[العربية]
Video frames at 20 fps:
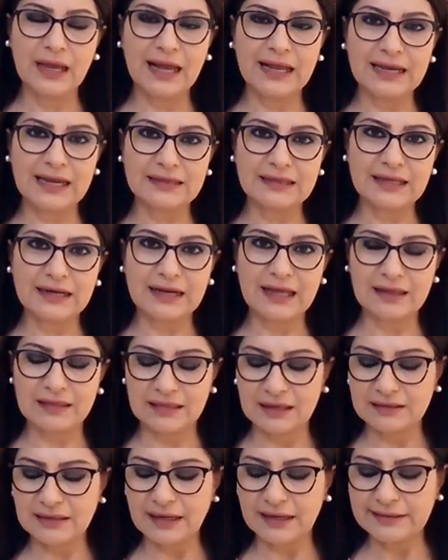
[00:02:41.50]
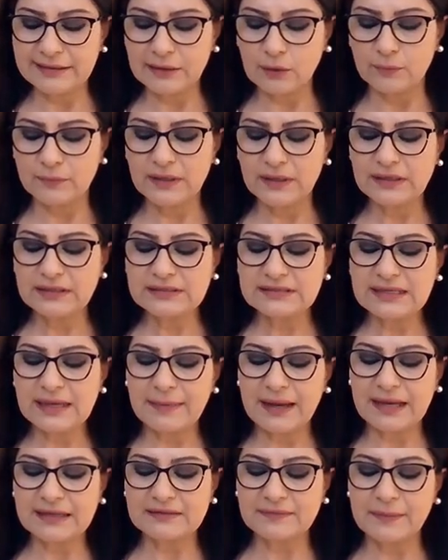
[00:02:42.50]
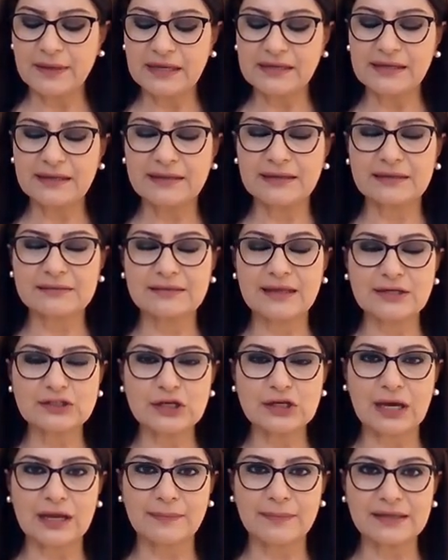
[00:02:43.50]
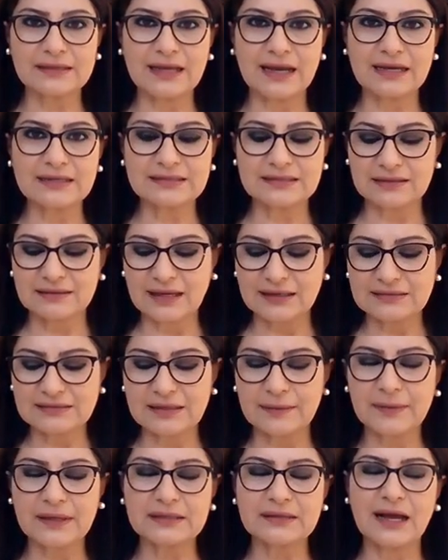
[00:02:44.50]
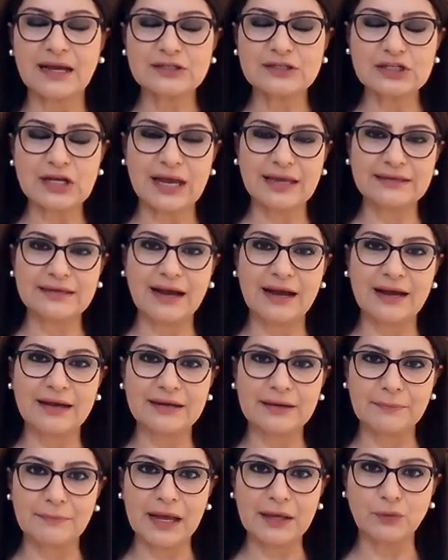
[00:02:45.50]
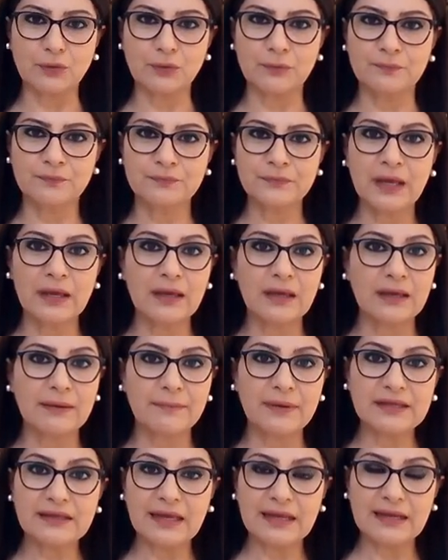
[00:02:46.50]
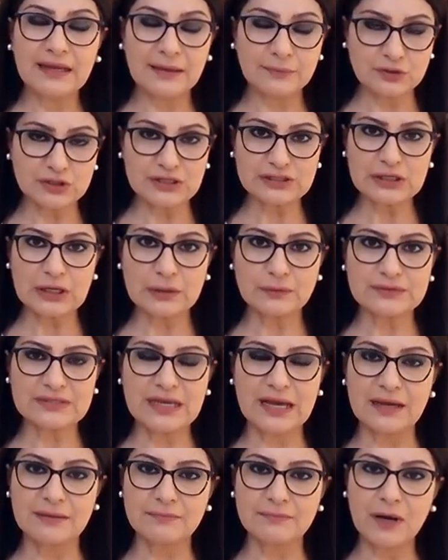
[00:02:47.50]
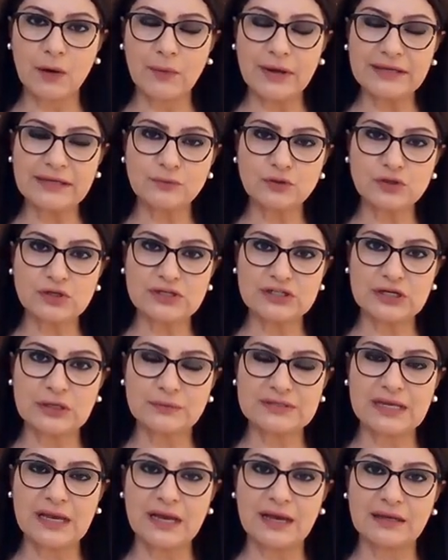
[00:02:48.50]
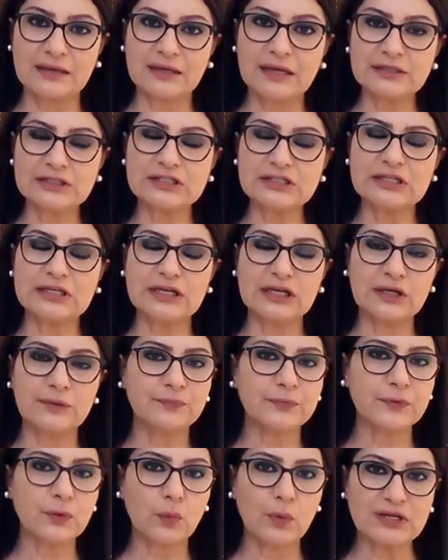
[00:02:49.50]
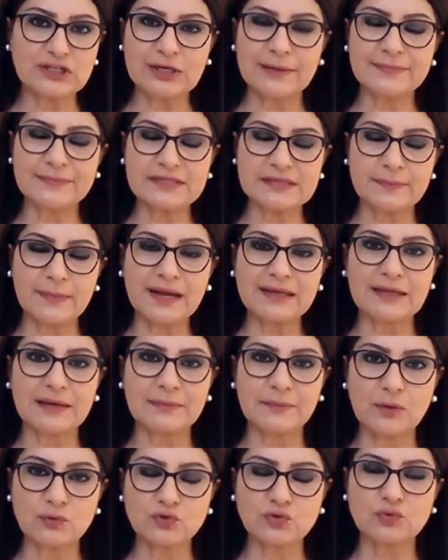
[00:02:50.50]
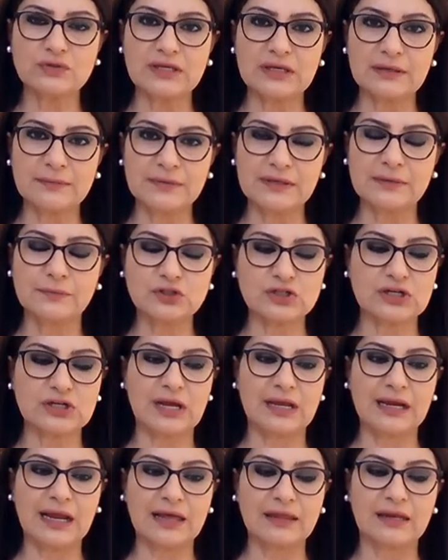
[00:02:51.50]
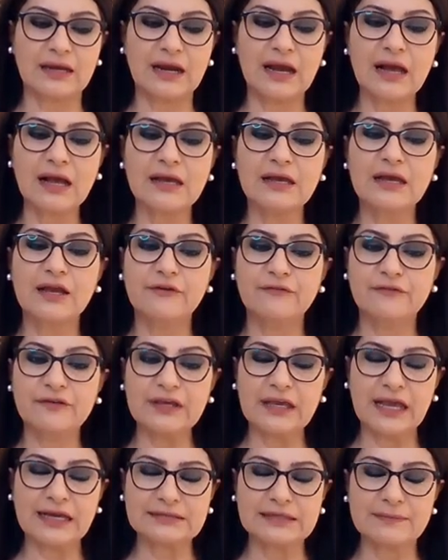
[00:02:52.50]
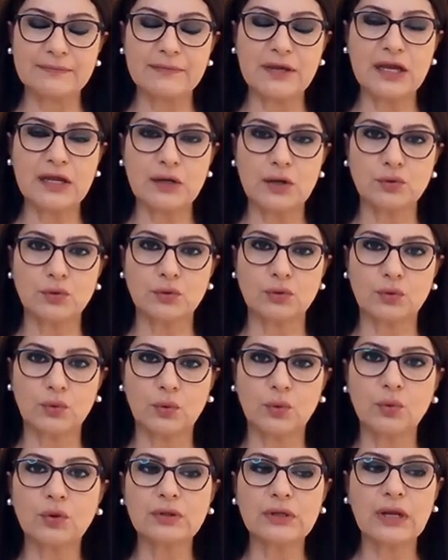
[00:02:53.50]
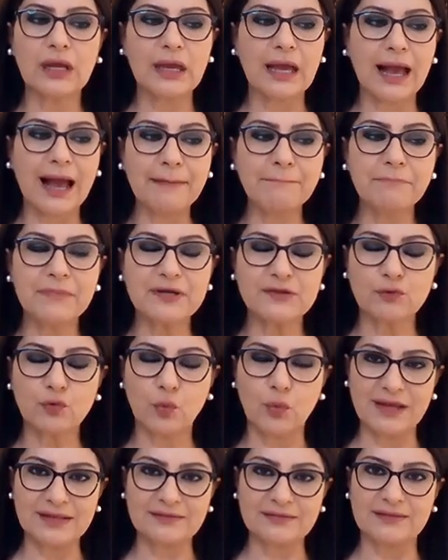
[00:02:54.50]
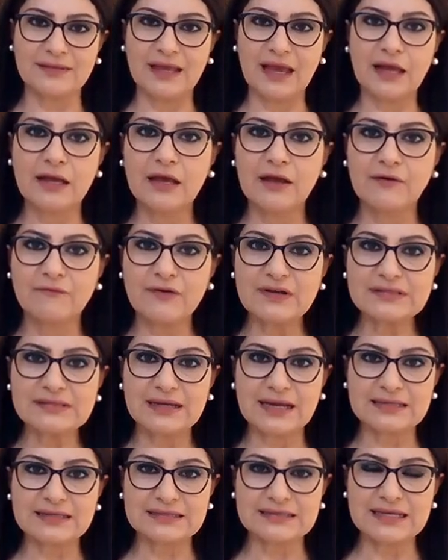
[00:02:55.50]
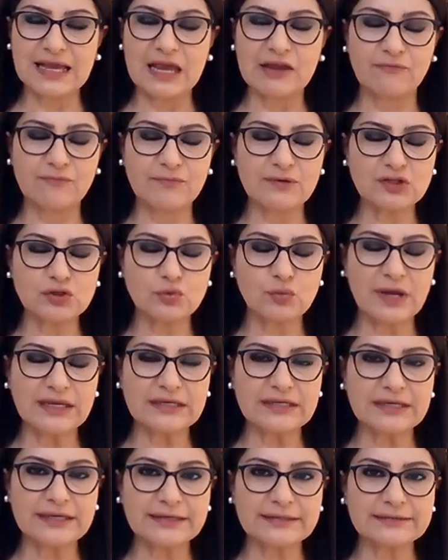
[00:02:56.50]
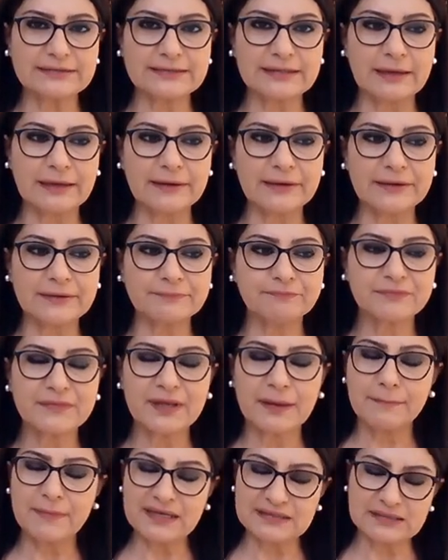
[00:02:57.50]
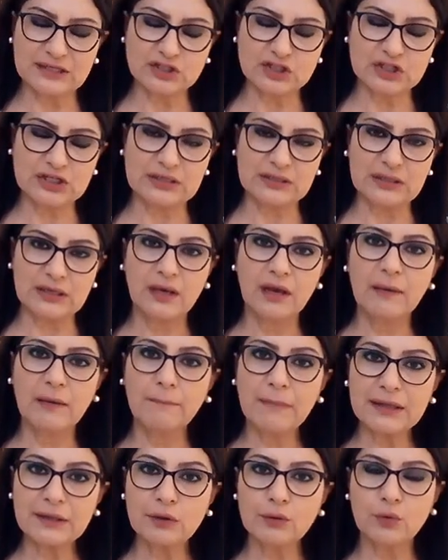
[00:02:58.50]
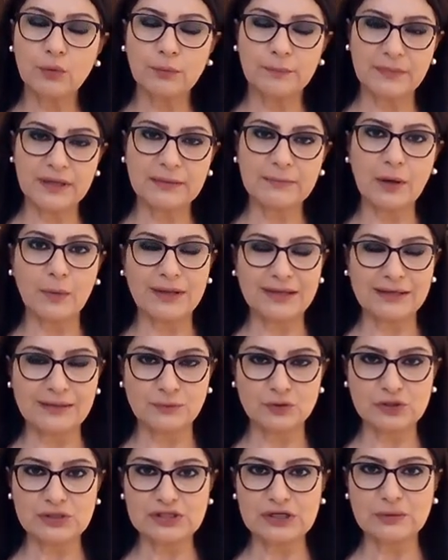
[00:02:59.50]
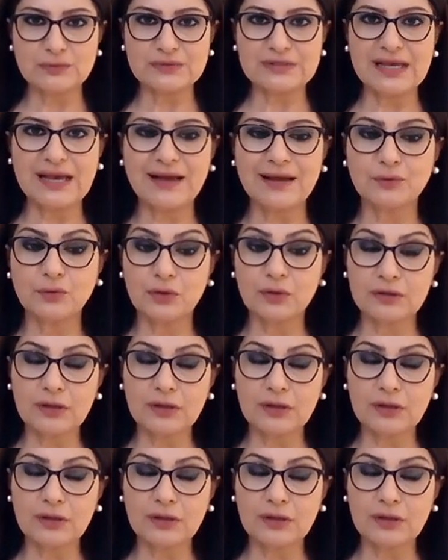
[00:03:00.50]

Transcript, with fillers: الاكثر حظا اليوم 7 8 13 14 16 17 ايار مايو بنتقل لبرج الجوزاء موالي برج الجوزاء كل شيء والشمس بعدها موجودة ببرج العذراء في احتمال أنه تكون عم بتودع فصل الصيف بشوية مزاجية مطلوب من موالي برج الجوزاء أنه